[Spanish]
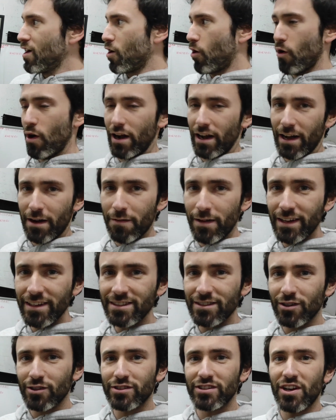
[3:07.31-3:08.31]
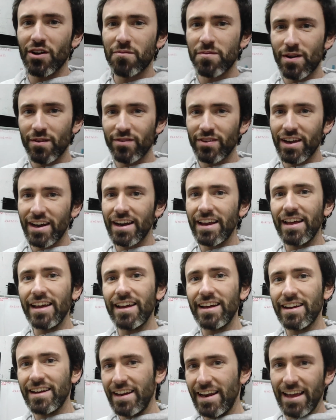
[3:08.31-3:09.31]
o al revés, o si los
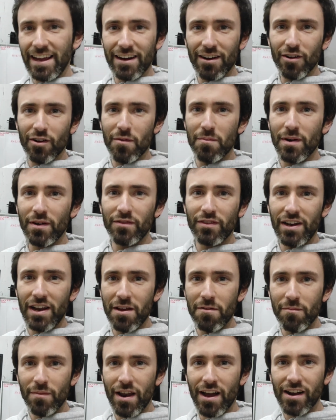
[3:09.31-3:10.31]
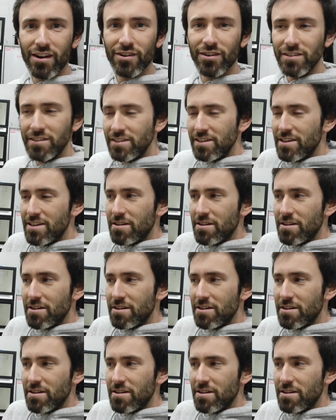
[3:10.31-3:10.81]
prefiere negro con perfiles en blanco,